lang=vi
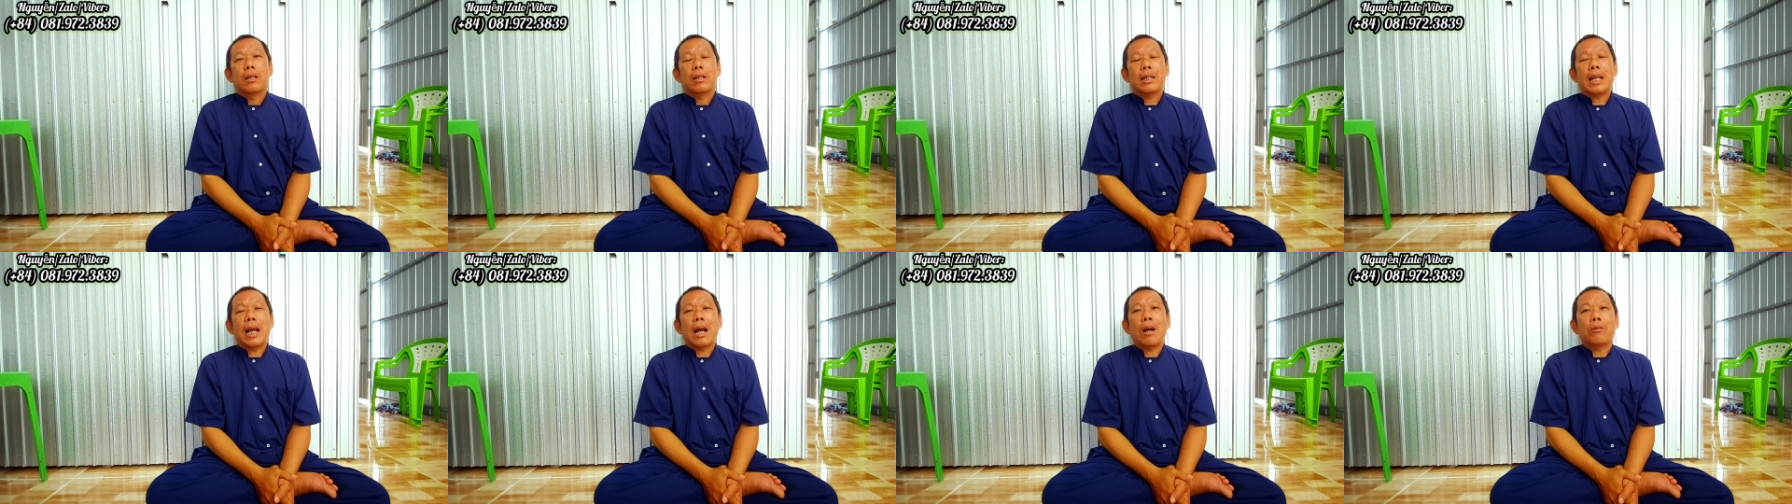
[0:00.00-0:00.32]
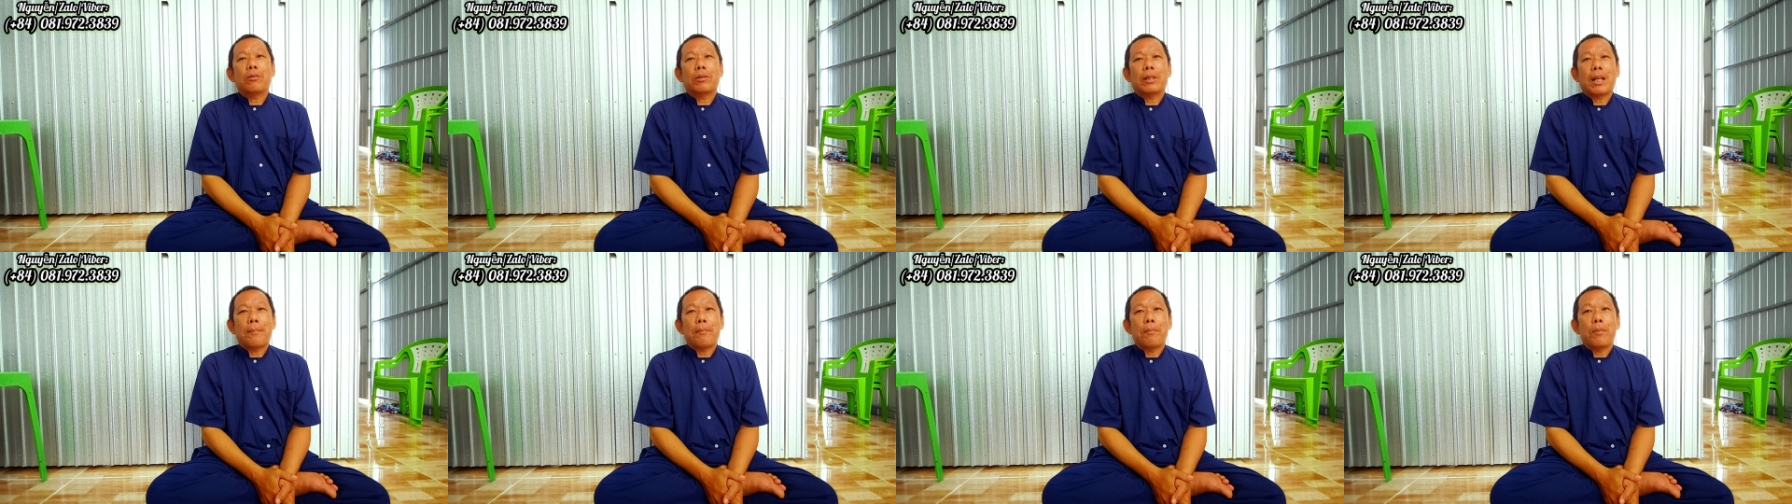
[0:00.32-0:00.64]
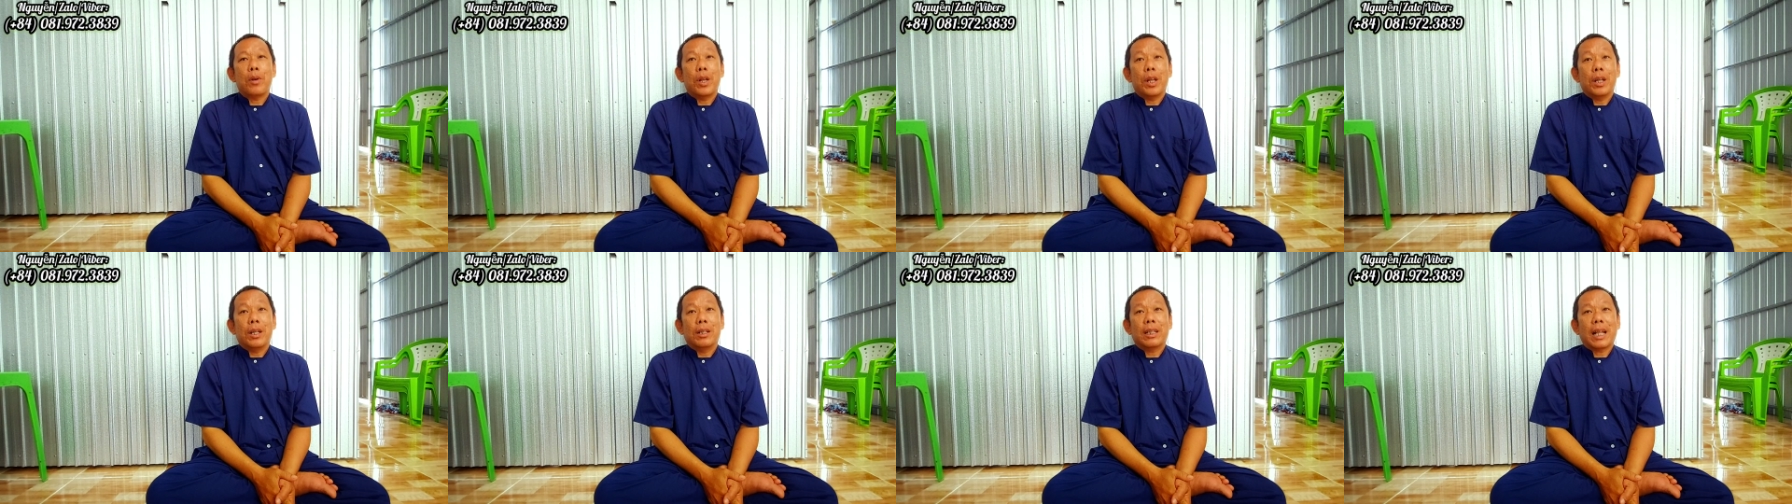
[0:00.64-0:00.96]
trao tâm
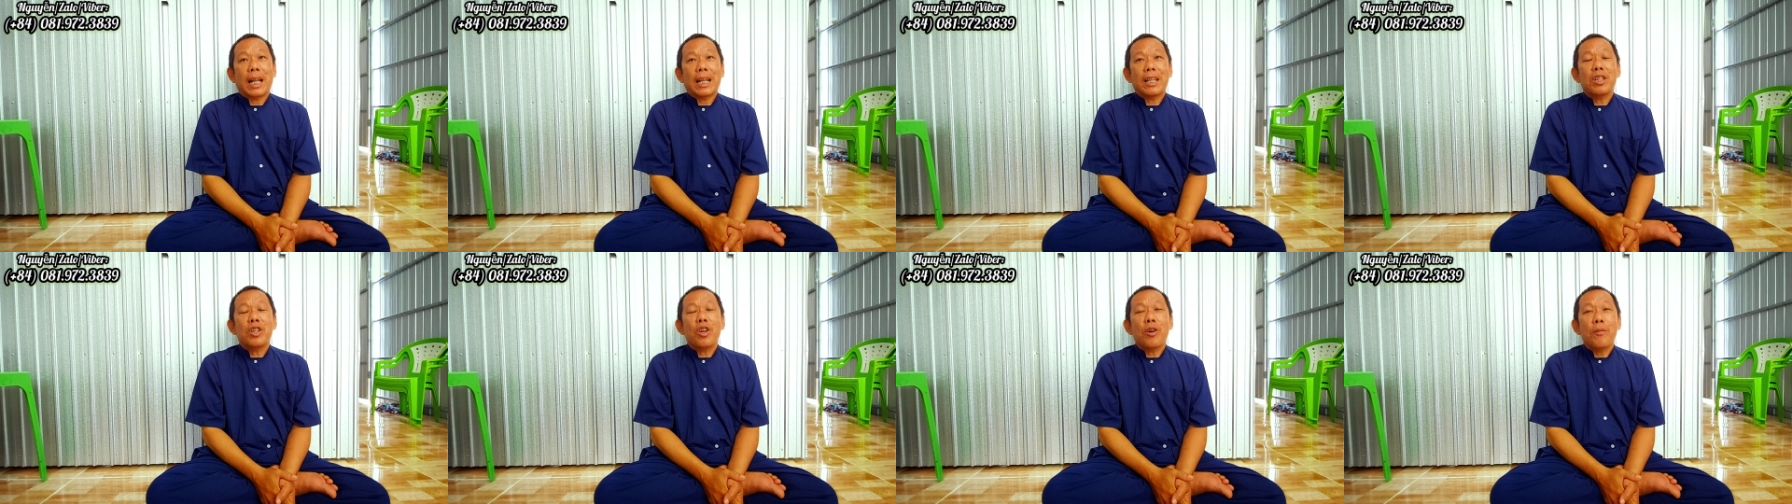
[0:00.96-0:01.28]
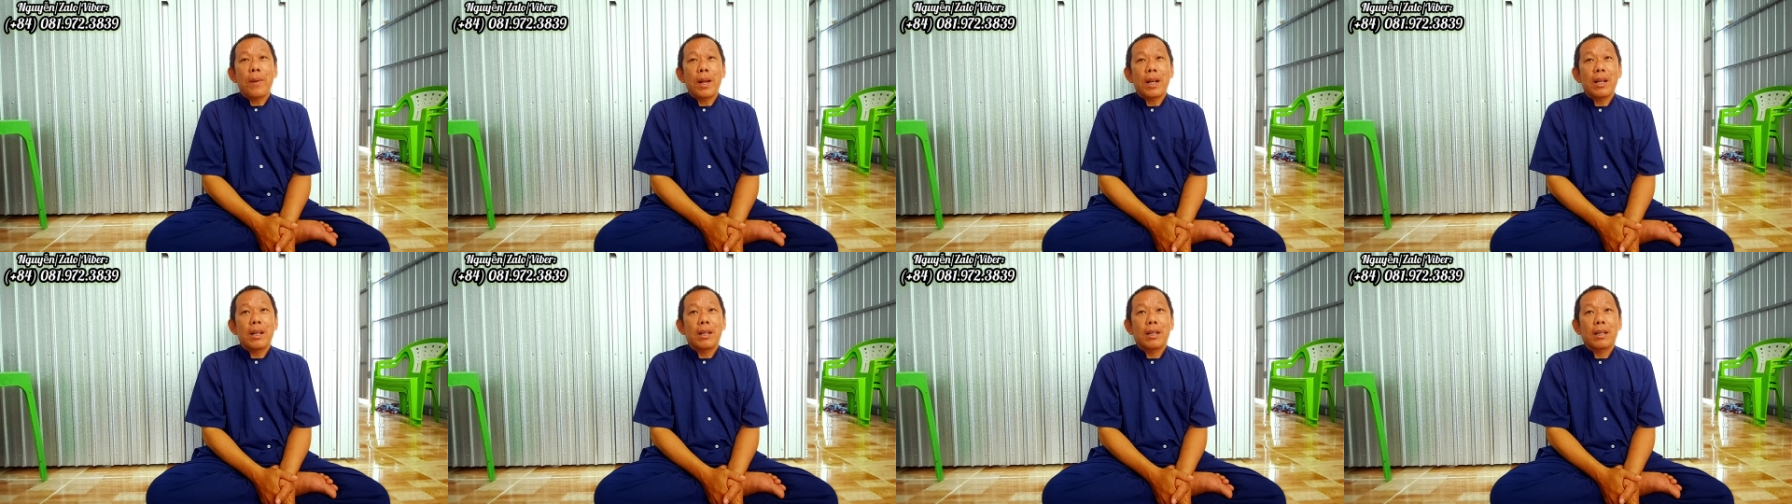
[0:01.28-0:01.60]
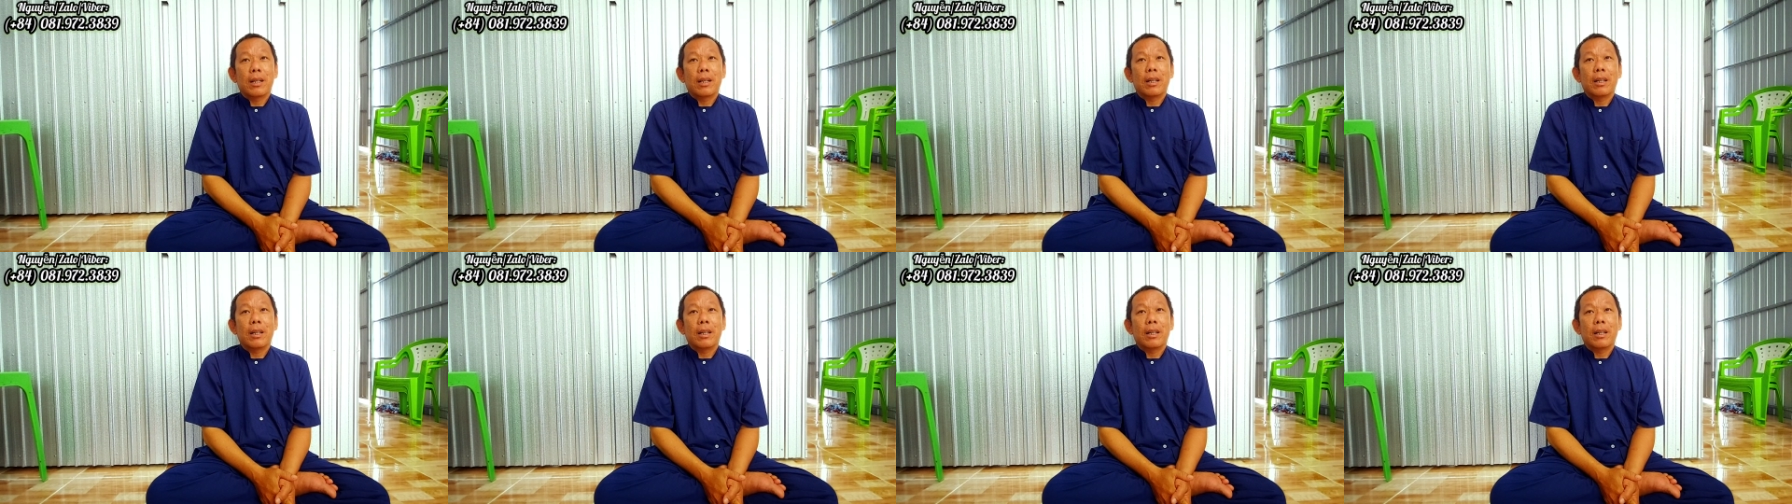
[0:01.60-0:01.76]
luyện tánh cho mình